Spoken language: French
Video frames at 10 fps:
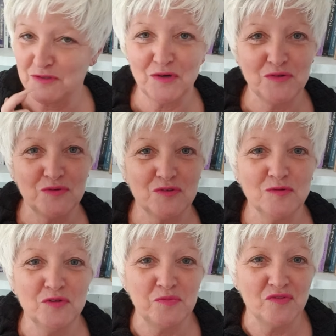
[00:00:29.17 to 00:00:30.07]
sur
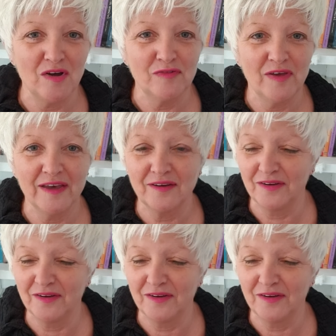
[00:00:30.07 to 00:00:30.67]
YouTube, de pouvoir faire